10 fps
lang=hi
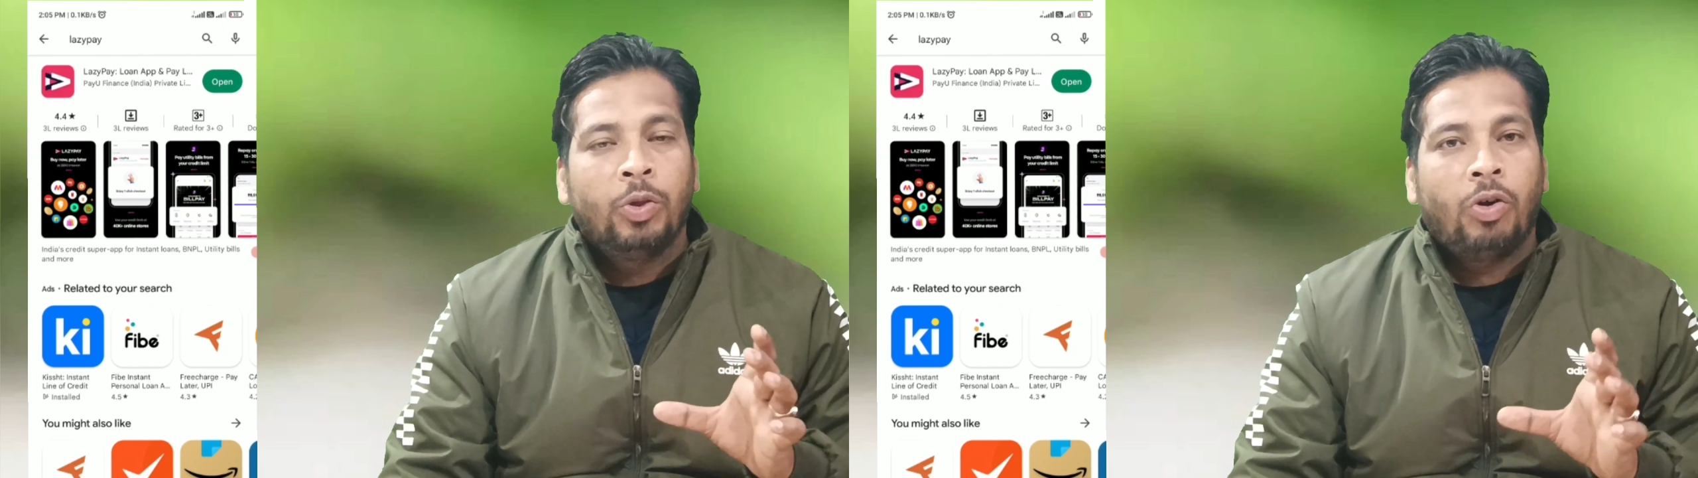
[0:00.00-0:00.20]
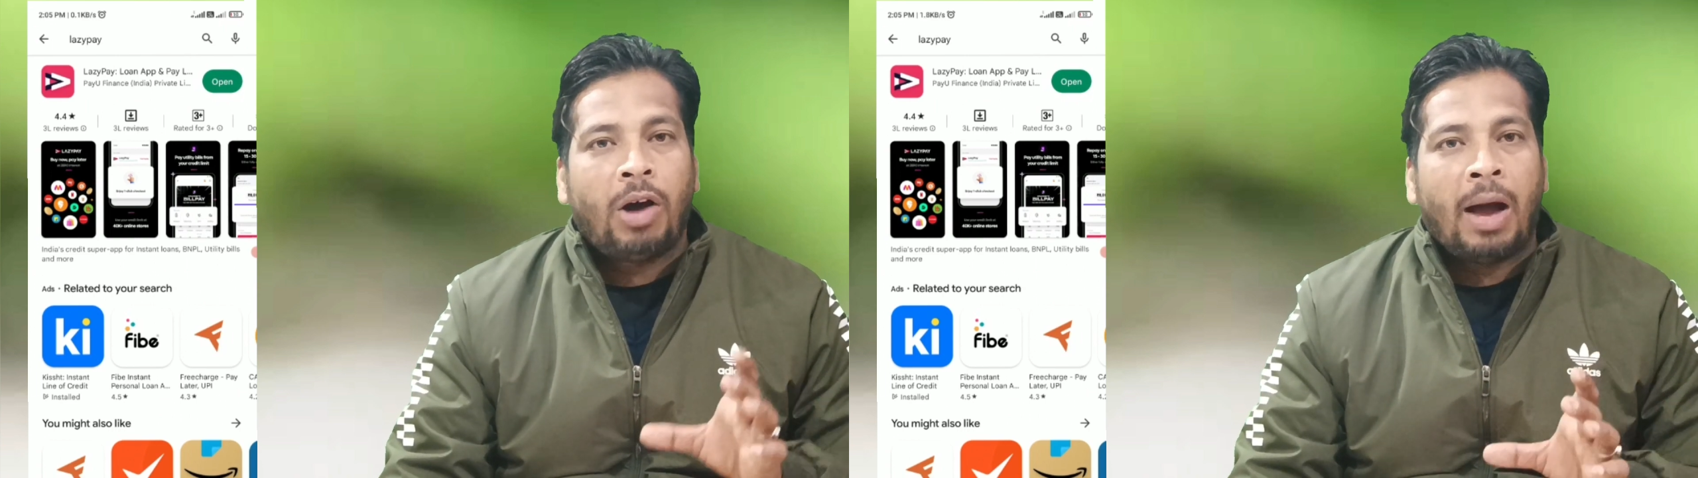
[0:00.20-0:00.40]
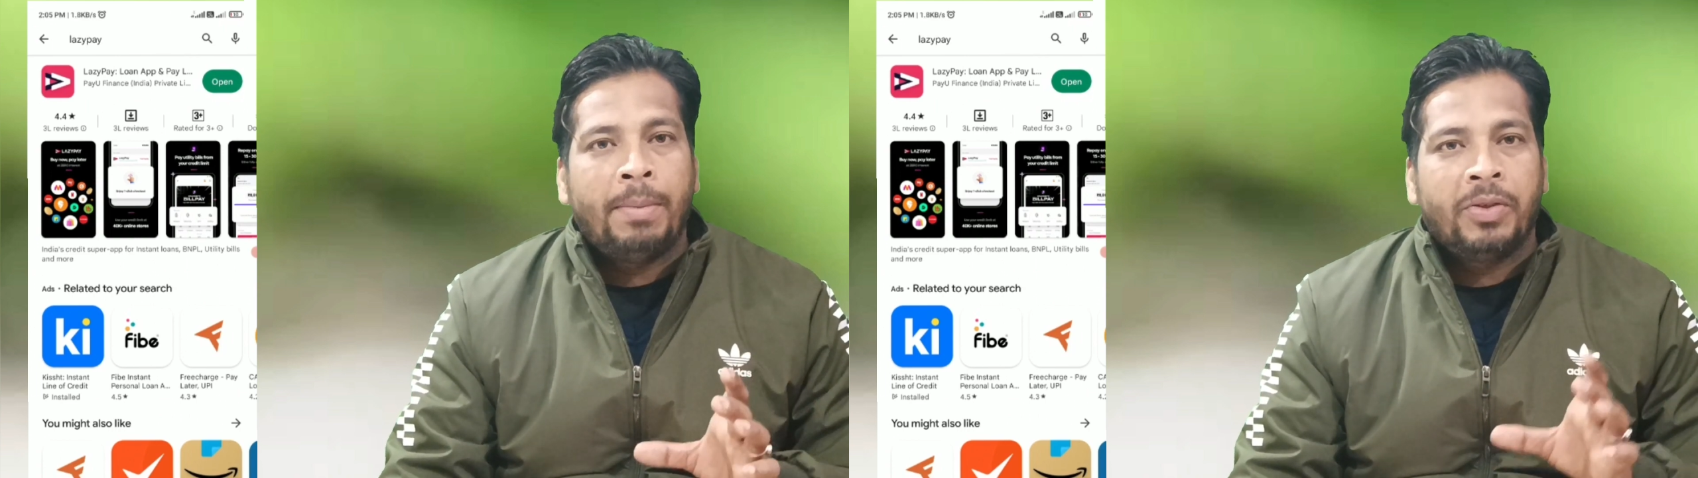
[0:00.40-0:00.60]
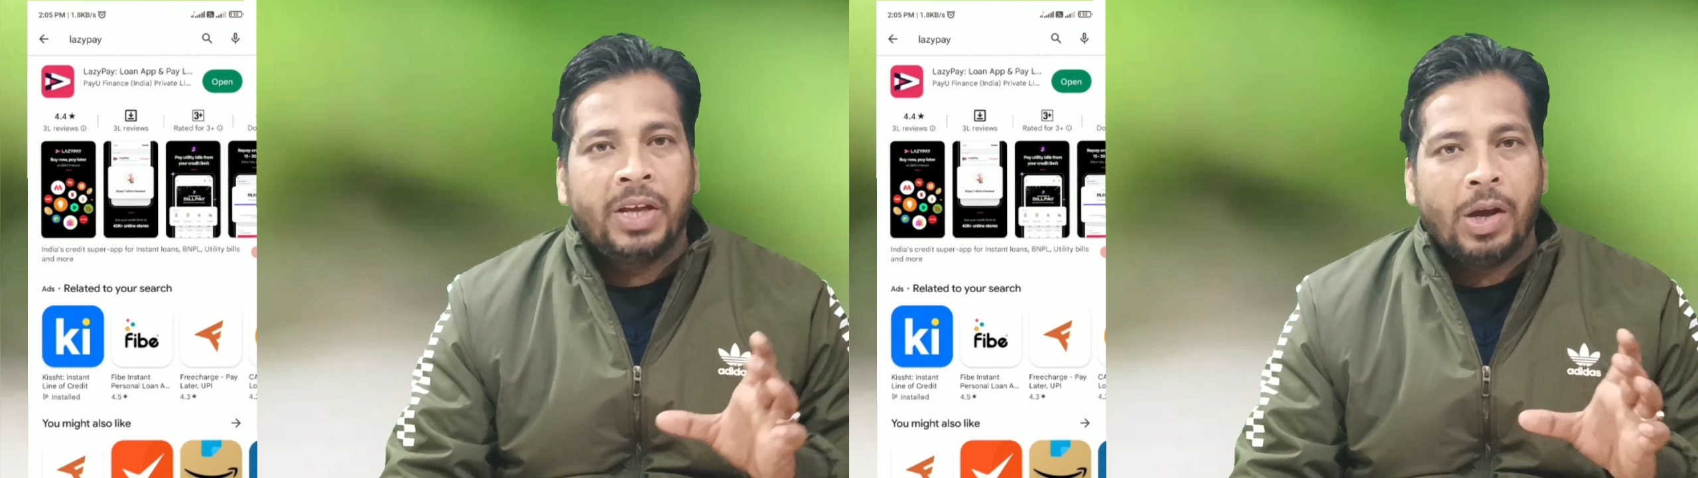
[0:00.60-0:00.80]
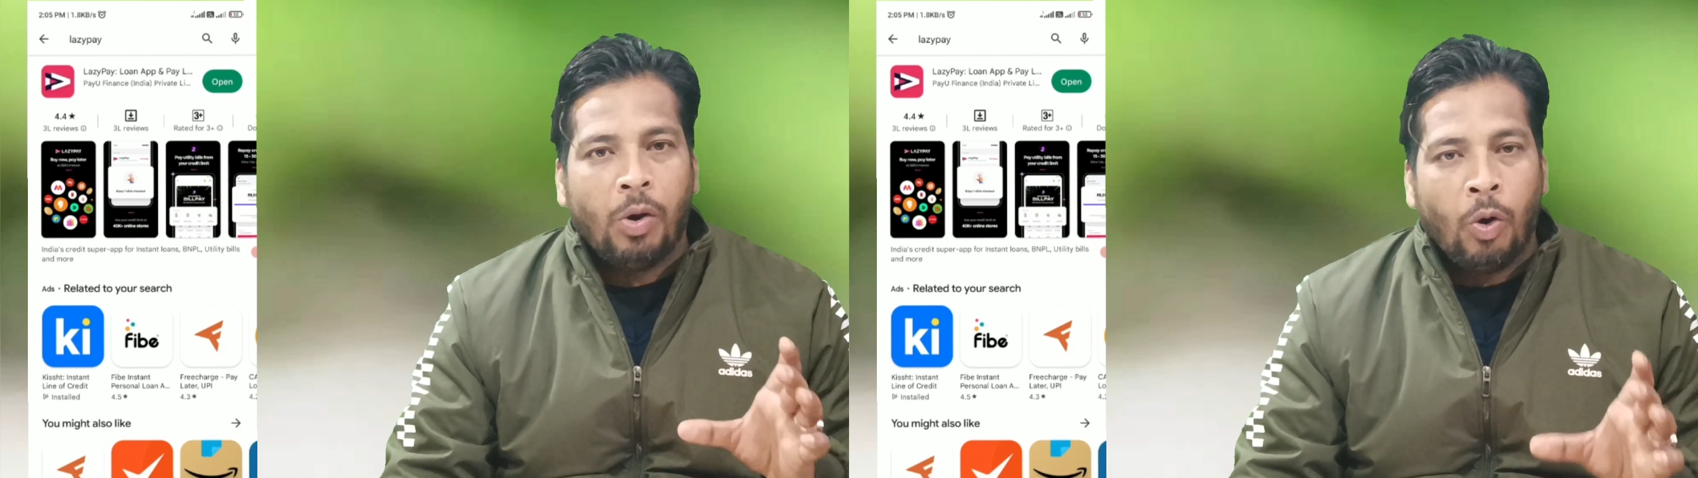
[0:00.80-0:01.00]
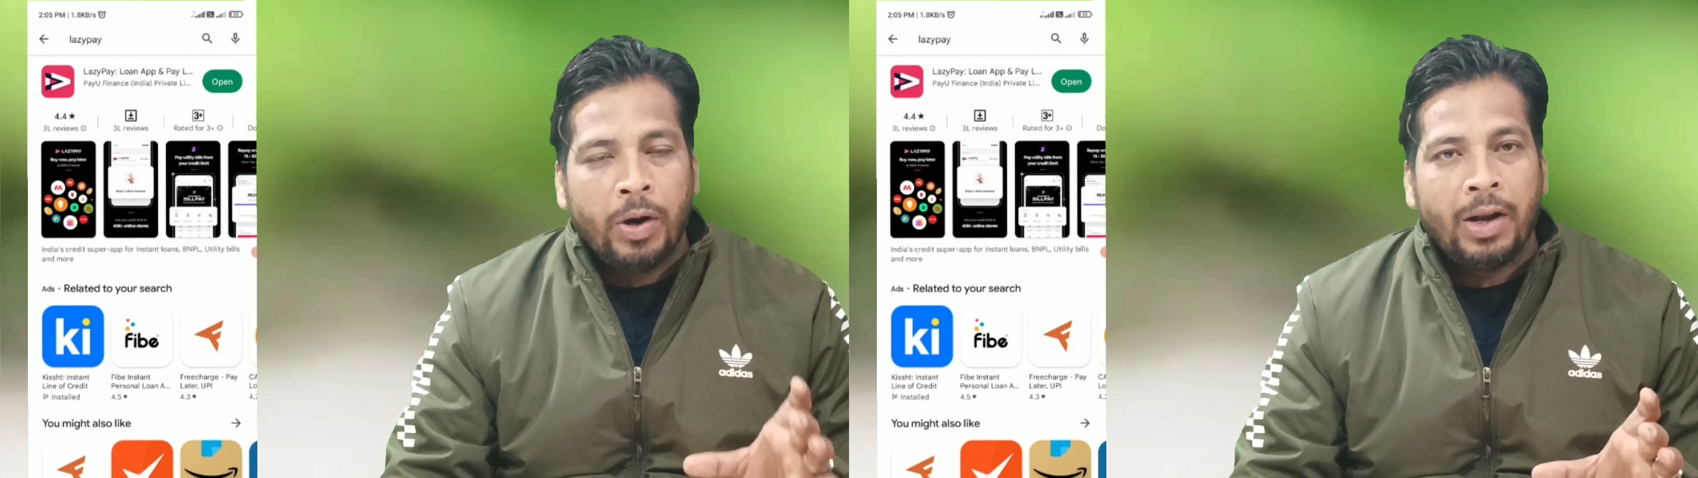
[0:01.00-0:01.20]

तो आप इसकी ओल्ड